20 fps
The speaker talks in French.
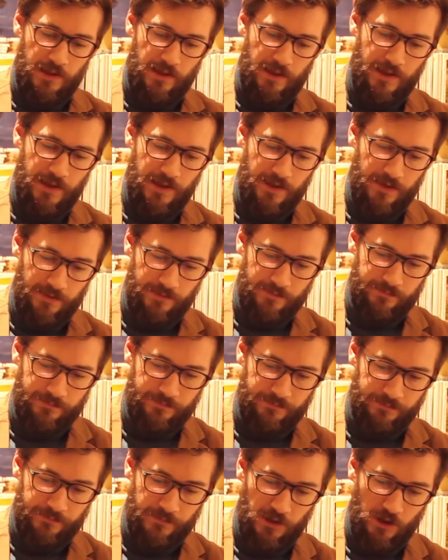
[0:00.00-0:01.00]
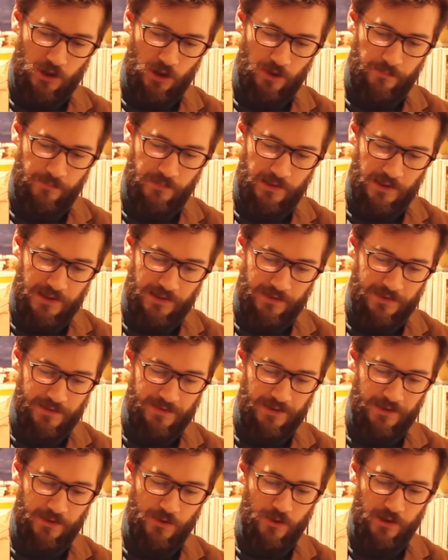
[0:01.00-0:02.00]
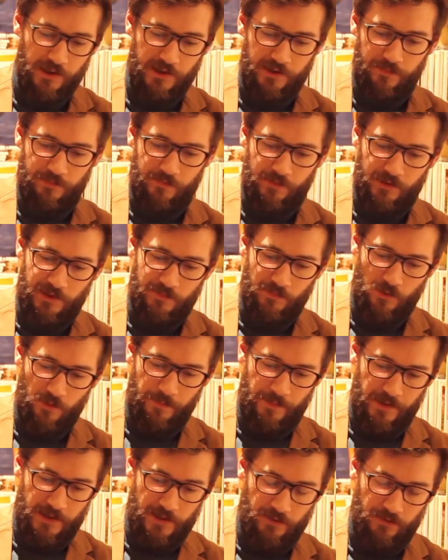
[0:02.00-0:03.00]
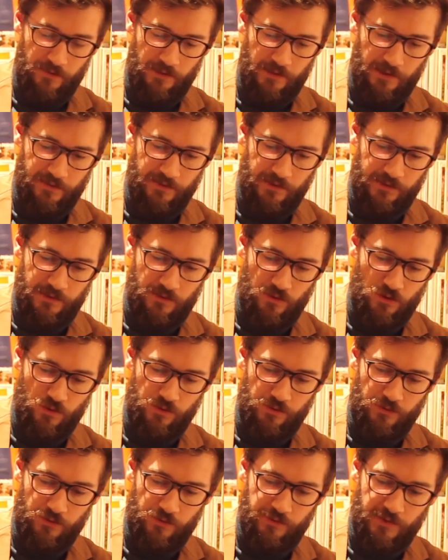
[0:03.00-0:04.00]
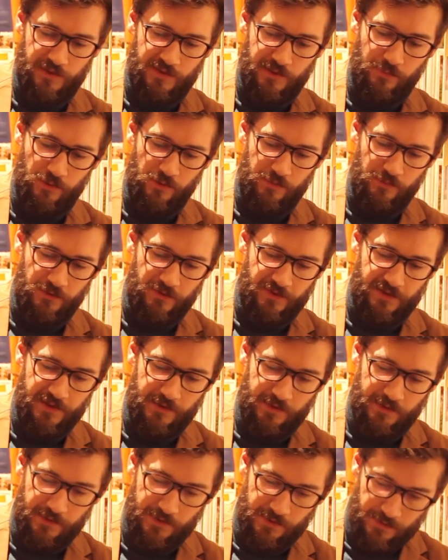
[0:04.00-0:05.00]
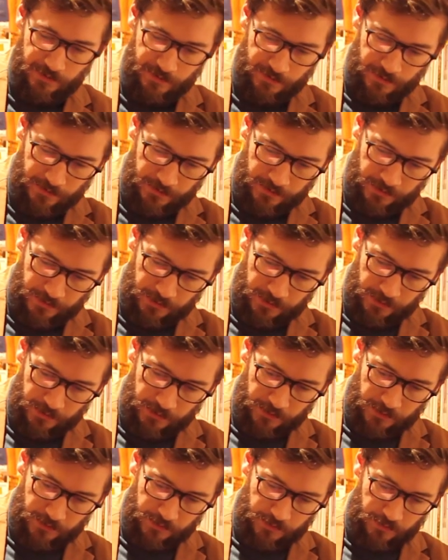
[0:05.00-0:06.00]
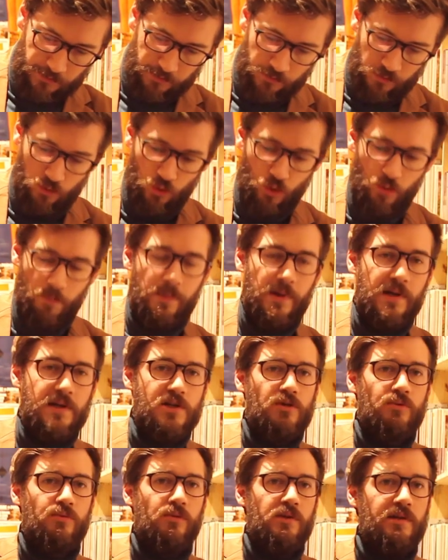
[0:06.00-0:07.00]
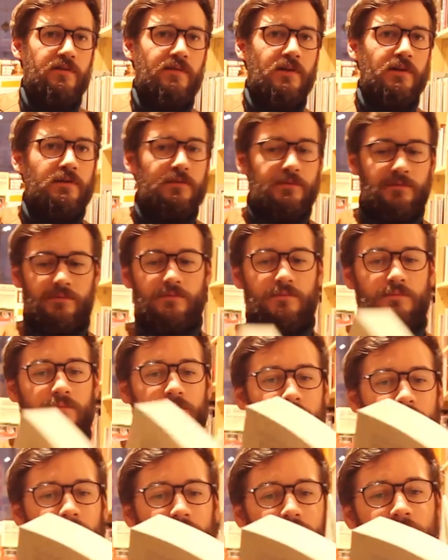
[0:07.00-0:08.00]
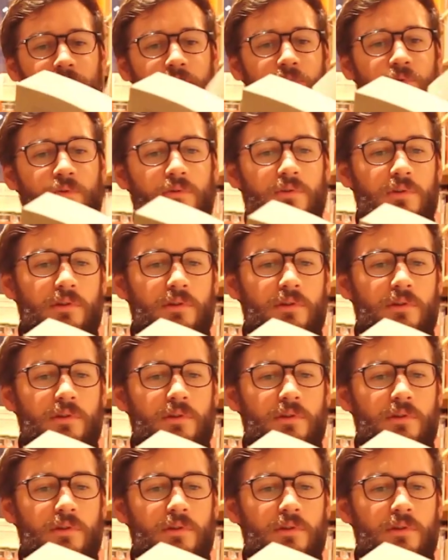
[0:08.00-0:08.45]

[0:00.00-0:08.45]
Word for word: Et comme il y a des algorithmes qui m'empêchent de dire certaines choses, je vais simplement citer deux pages du livre, donc